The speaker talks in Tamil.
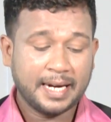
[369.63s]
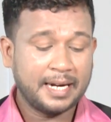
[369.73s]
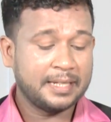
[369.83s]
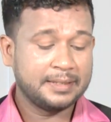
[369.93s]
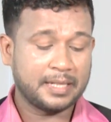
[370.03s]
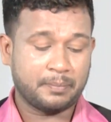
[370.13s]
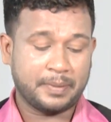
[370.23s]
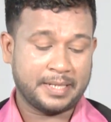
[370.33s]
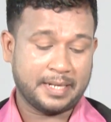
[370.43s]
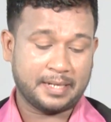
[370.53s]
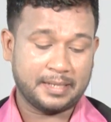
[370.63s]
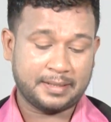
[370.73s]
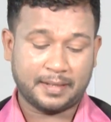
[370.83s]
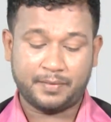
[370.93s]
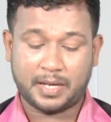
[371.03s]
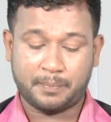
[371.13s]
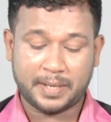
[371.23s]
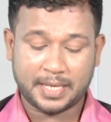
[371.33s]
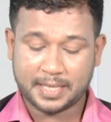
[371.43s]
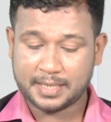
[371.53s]
இழந்திருப்பதாக
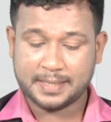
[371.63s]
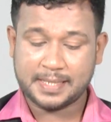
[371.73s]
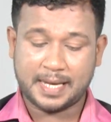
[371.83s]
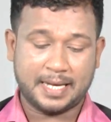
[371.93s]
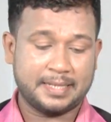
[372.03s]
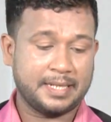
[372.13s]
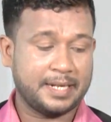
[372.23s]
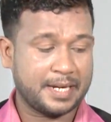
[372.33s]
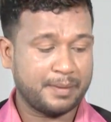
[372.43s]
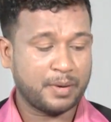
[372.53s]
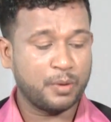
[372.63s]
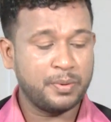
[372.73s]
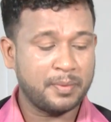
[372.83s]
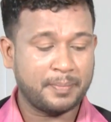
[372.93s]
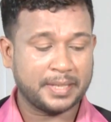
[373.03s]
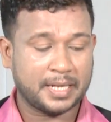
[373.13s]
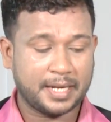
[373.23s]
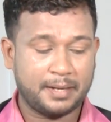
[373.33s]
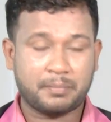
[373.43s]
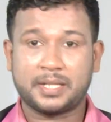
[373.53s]
தெரிவிக்கப்படுகின்றது அது இன்றைய மௌபிம
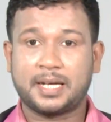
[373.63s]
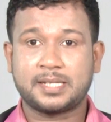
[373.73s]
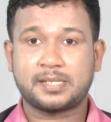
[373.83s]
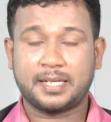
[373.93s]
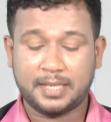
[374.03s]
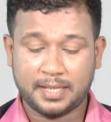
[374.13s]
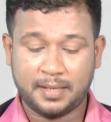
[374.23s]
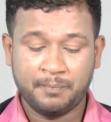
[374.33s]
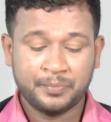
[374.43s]
பத்திரிகையின் பிரதான செய்திகள்